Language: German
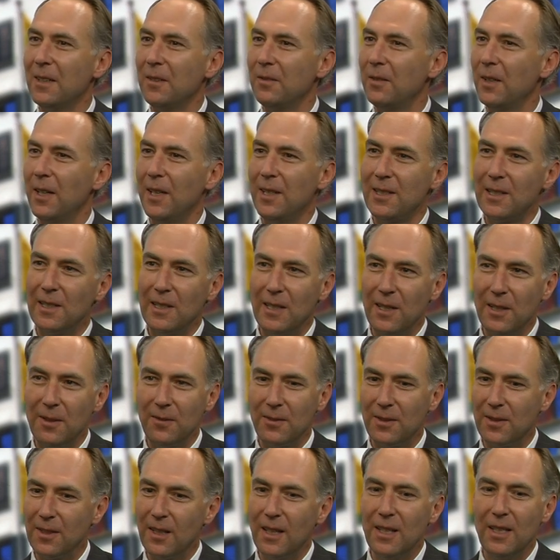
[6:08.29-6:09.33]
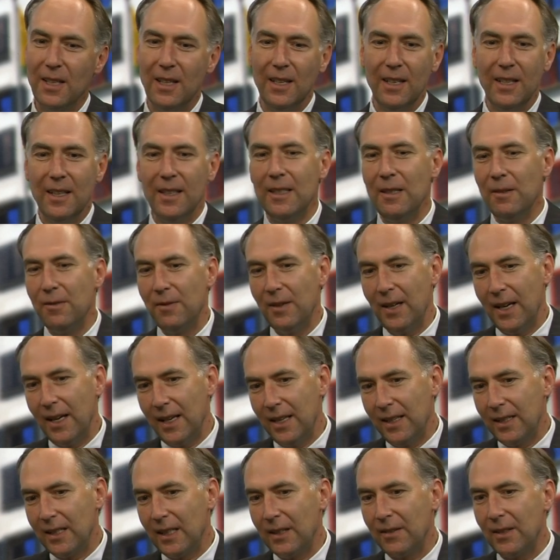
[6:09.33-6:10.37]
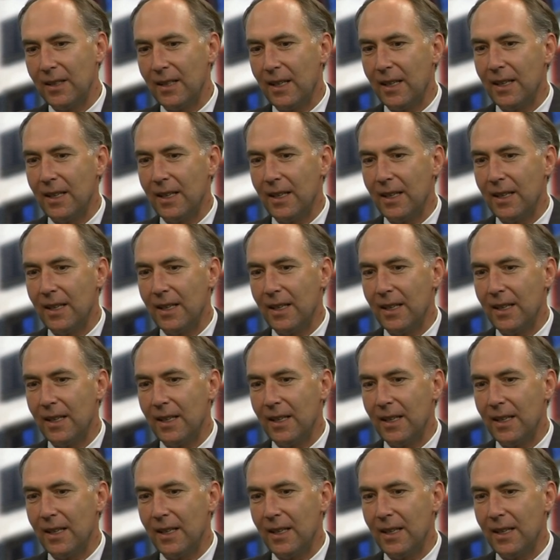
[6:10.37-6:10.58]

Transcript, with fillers: Einfach Facelift, die Veränderung, oder? Die Veränderung, wenn mhm.